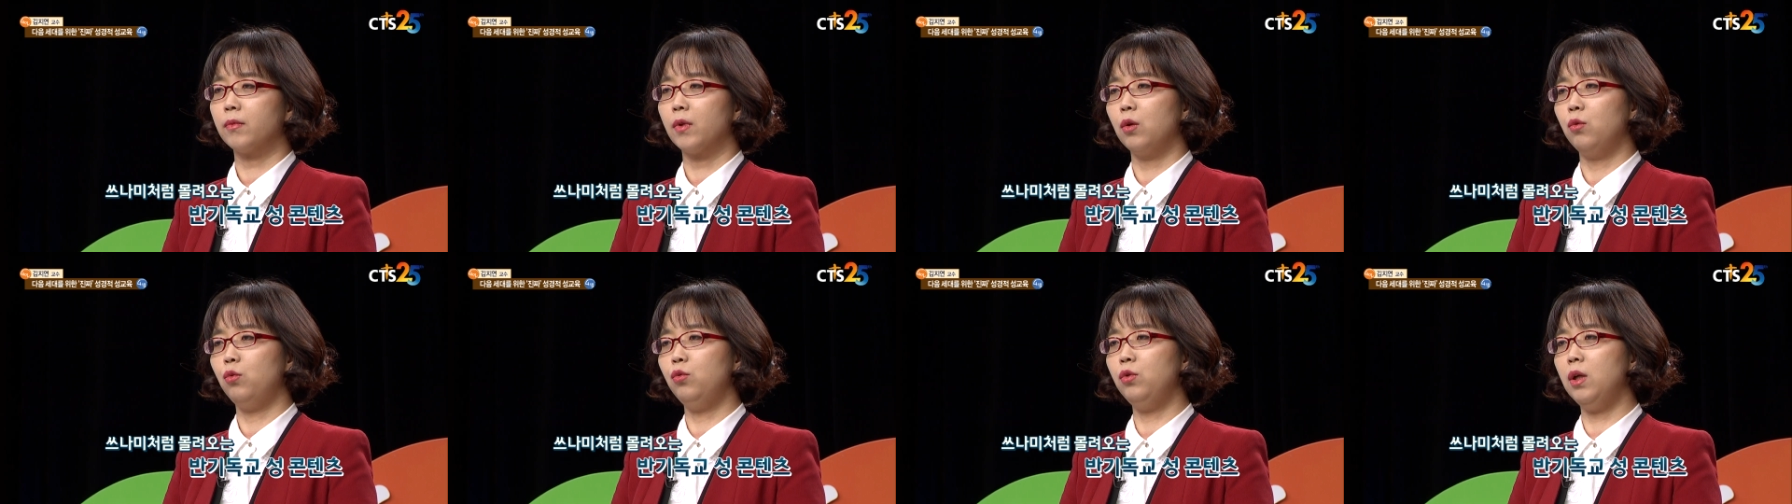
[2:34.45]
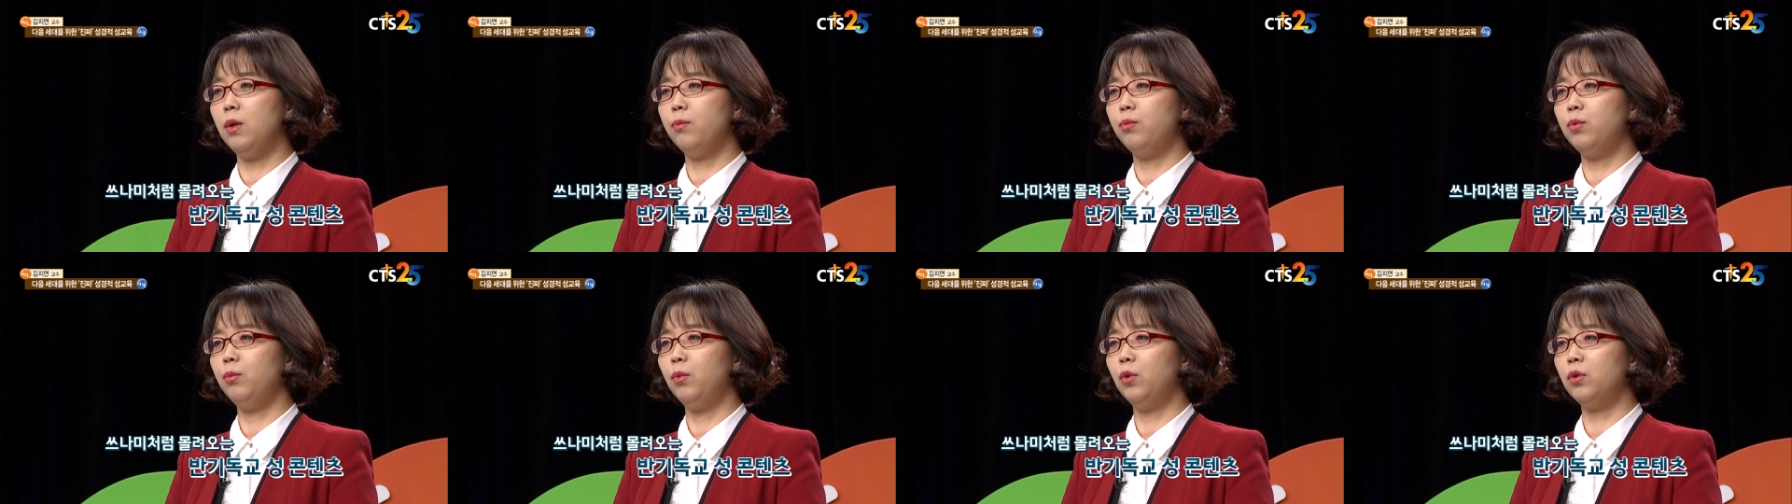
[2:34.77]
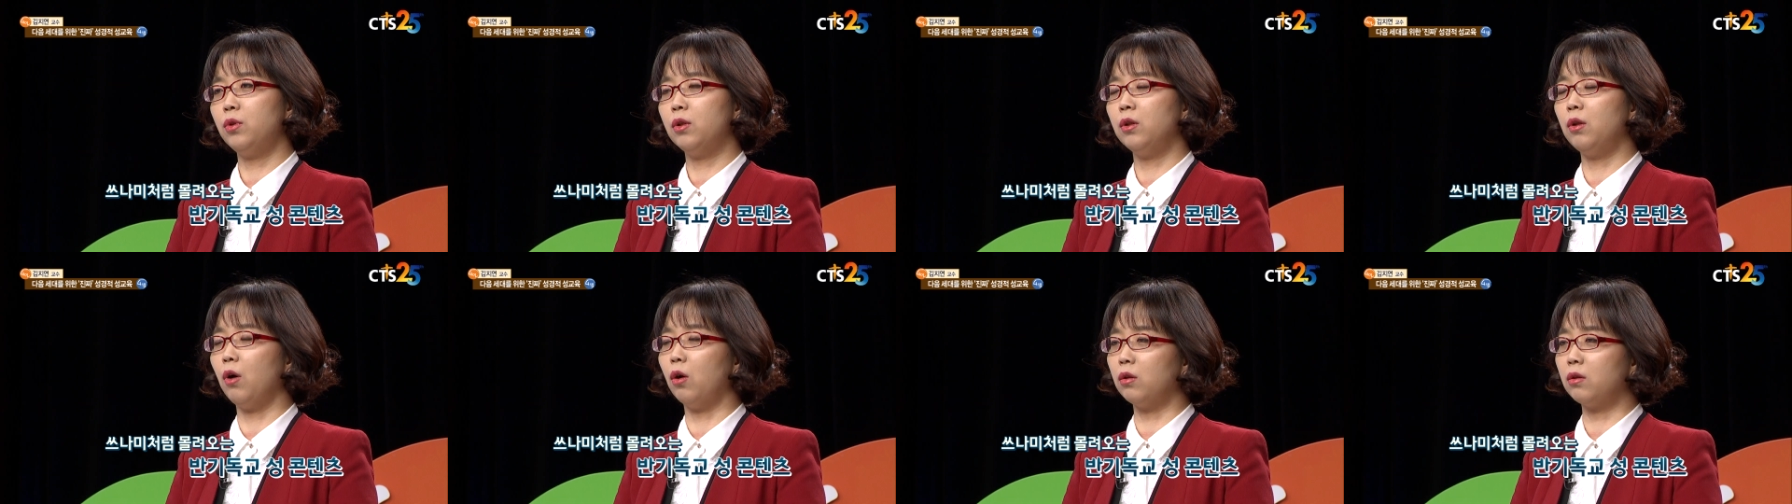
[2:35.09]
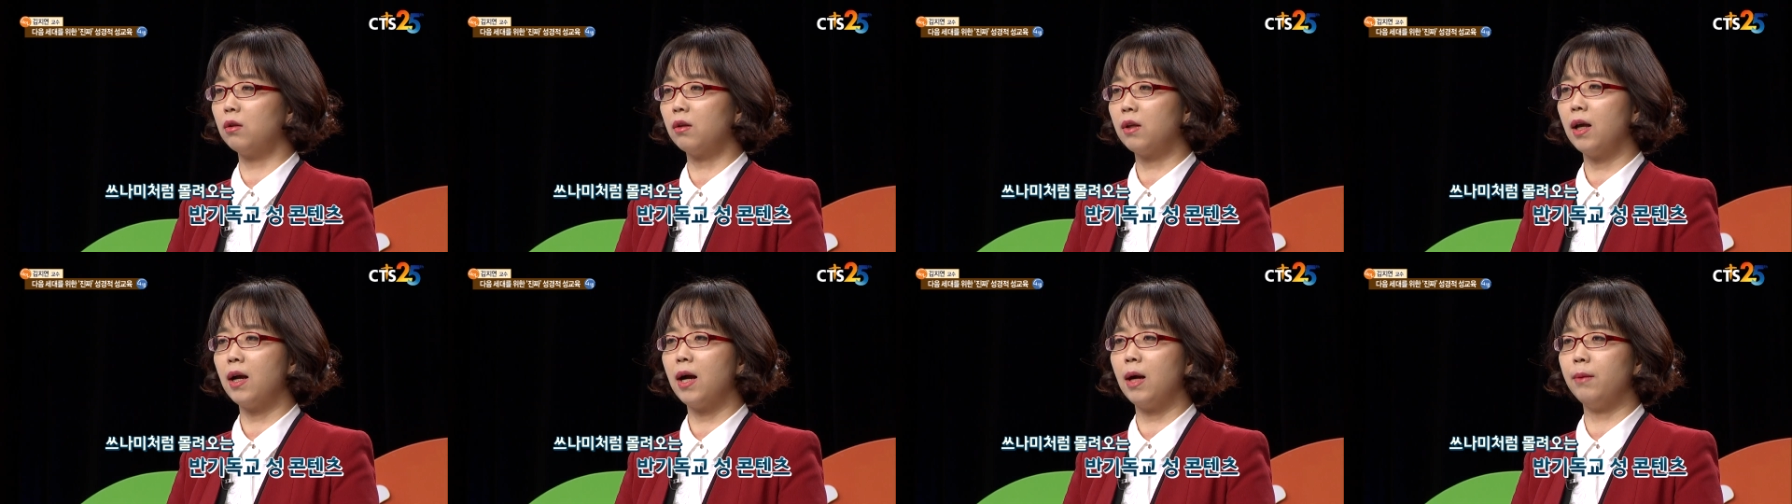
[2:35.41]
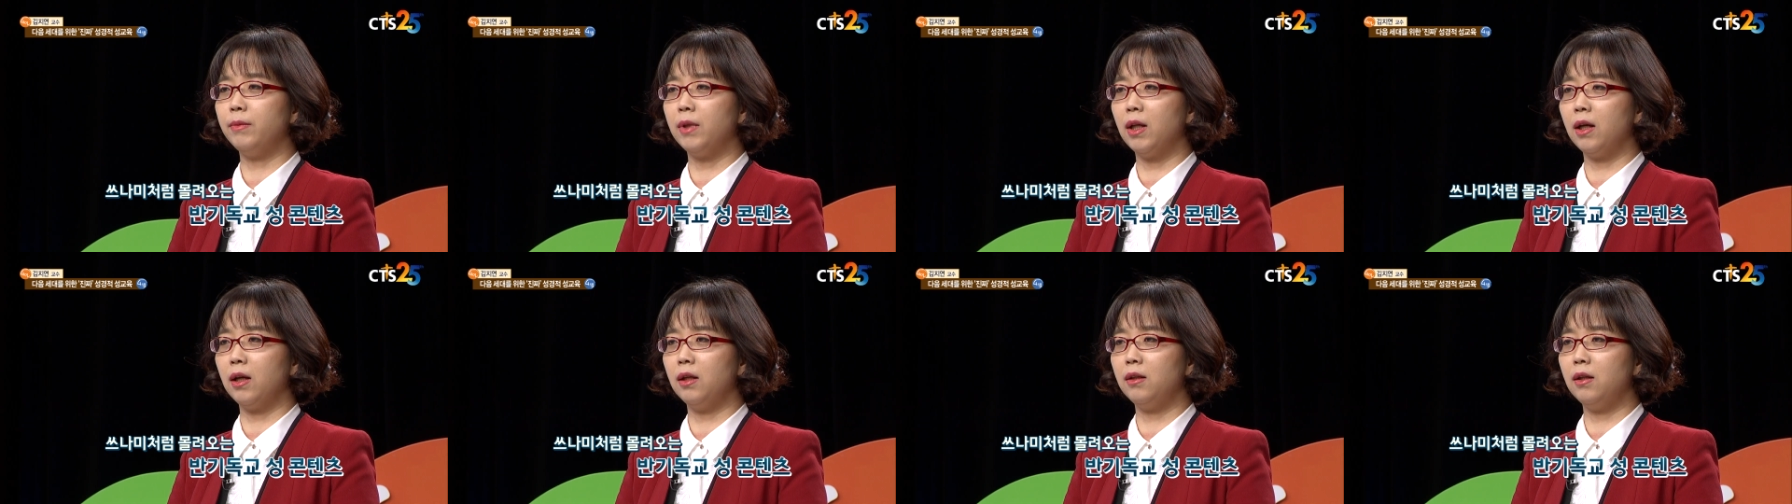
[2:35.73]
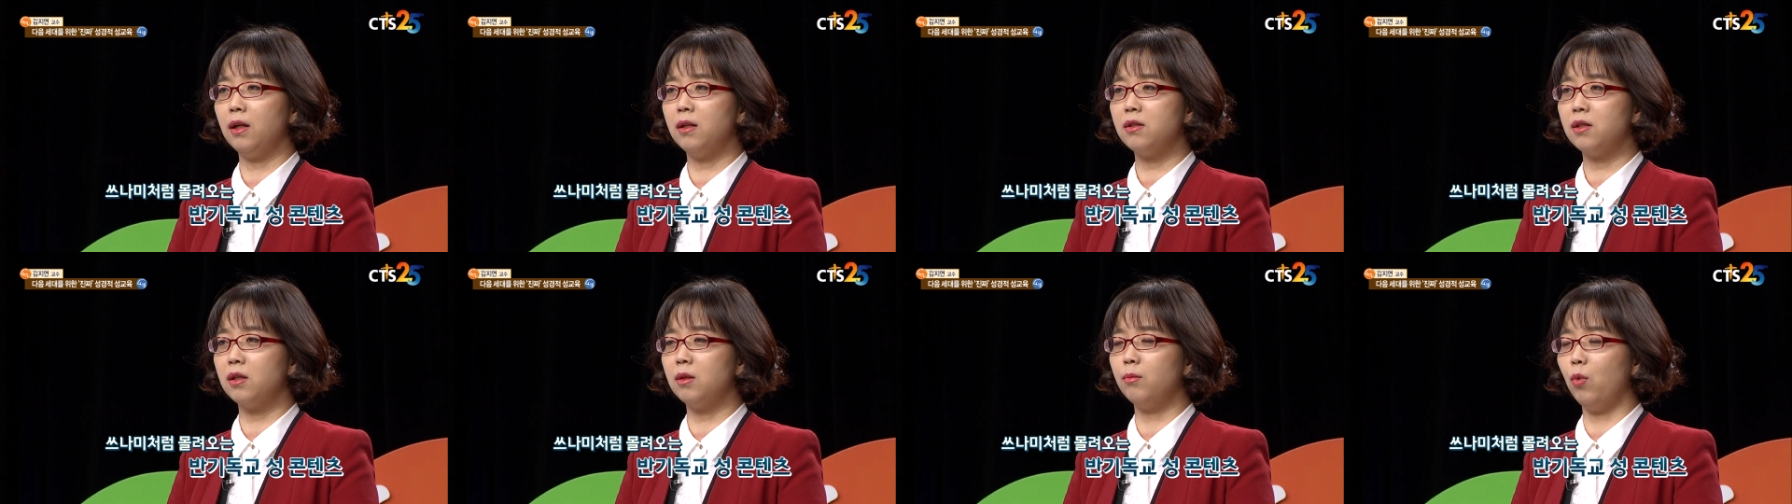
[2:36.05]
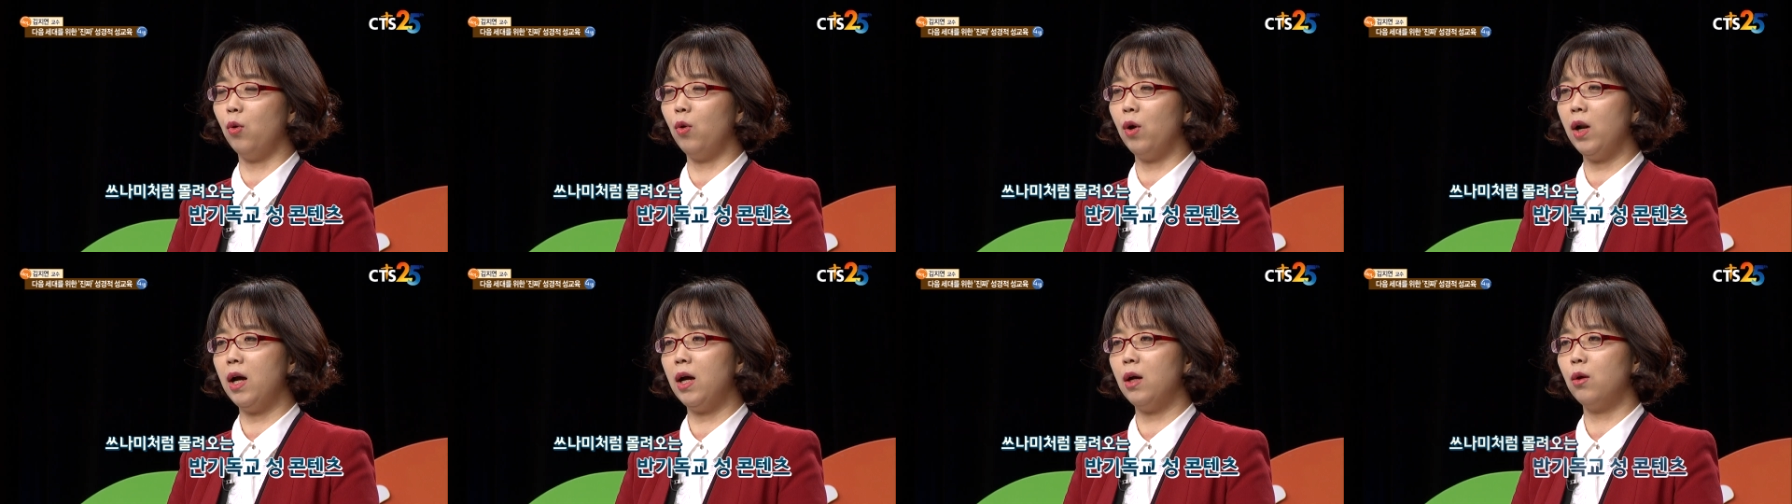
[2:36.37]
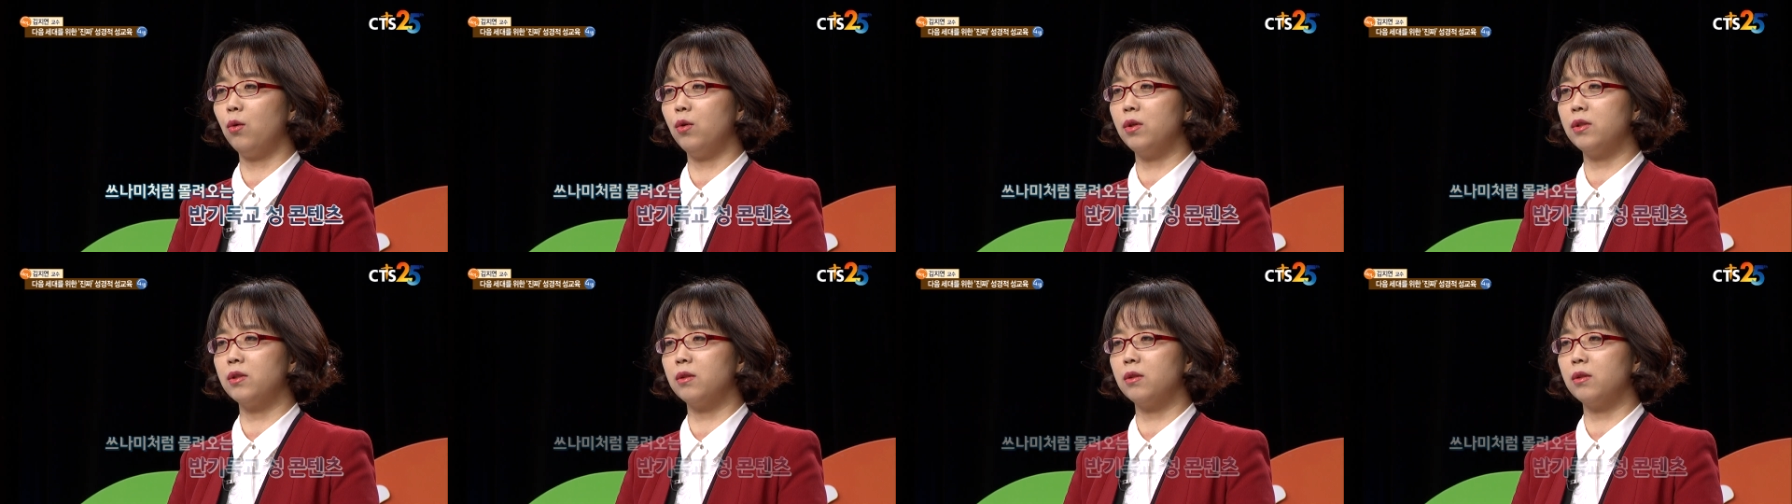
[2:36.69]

우리의 부모들은 어떻게 감당해야 될지를 몰라 하고